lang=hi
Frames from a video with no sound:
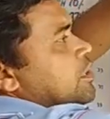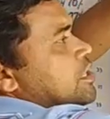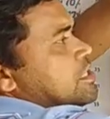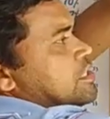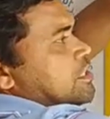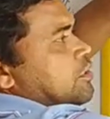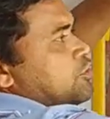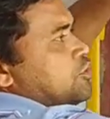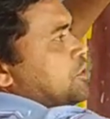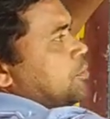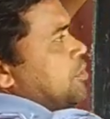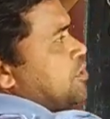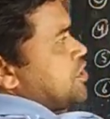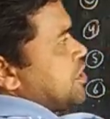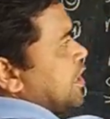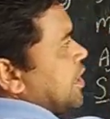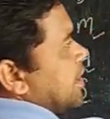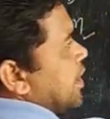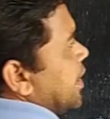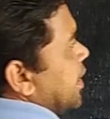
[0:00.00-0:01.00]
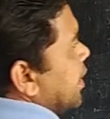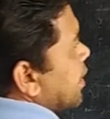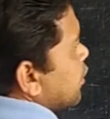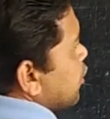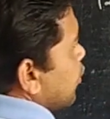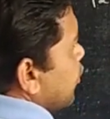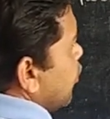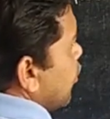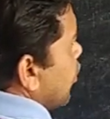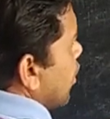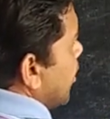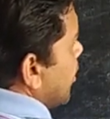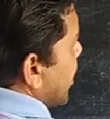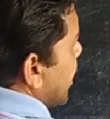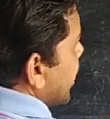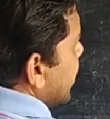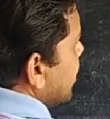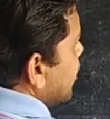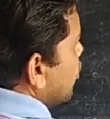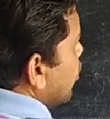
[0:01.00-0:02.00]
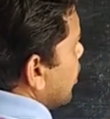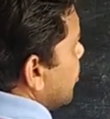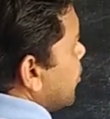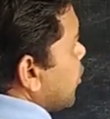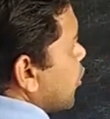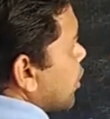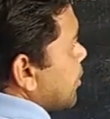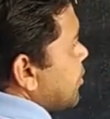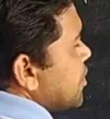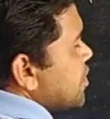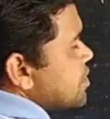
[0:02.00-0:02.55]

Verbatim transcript: इस क्वेश्चन में चेक करेंगे तो वो हमारा इन दो नंबरों के